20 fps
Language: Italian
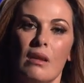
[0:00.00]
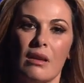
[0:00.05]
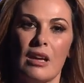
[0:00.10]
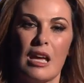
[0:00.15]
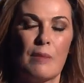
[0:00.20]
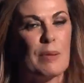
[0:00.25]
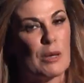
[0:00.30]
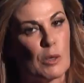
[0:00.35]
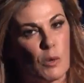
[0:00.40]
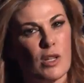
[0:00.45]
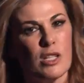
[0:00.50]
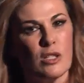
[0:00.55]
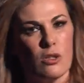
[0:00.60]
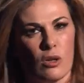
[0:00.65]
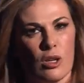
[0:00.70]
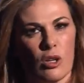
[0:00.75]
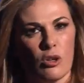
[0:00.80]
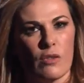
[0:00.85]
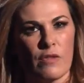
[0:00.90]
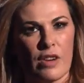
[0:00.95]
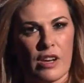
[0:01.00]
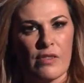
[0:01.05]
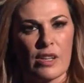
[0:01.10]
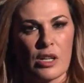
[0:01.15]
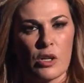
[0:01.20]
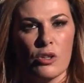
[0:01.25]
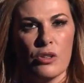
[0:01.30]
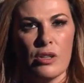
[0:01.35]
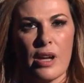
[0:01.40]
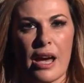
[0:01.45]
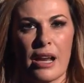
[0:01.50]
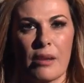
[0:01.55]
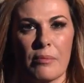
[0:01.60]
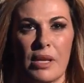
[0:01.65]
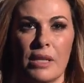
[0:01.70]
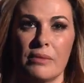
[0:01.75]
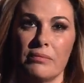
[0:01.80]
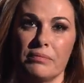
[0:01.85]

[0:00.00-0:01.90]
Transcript: E per questo io dovrei vergognarmi?